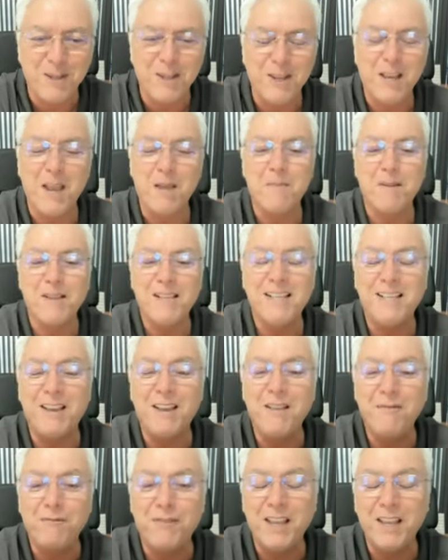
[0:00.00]
de ninguém, mas
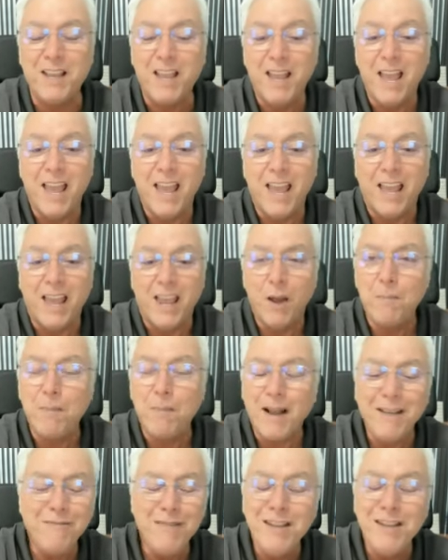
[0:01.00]
enfim, eu
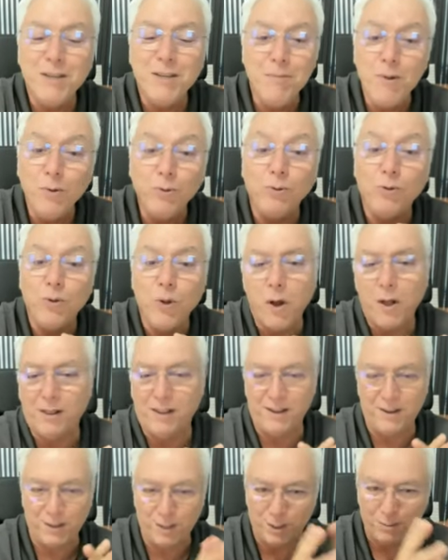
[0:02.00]
paguei 20 mil
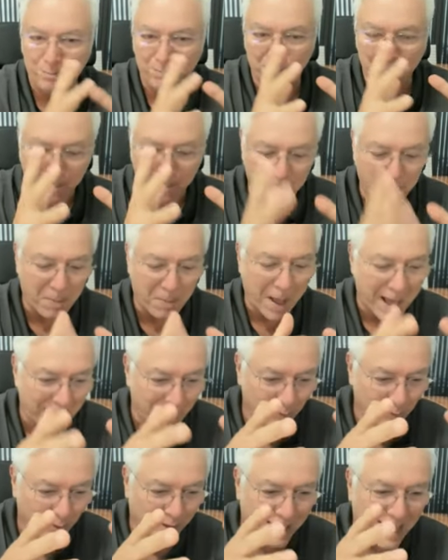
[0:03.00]
dólares
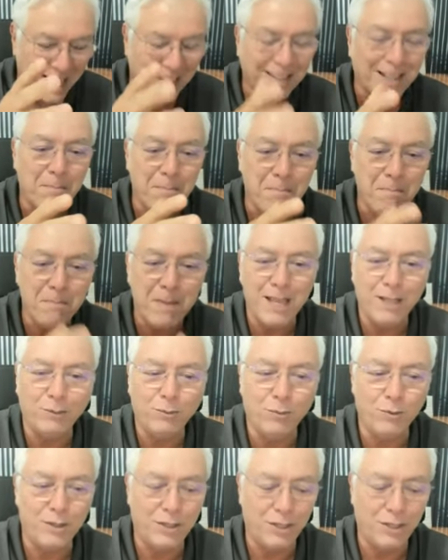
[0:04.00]
para um tratamento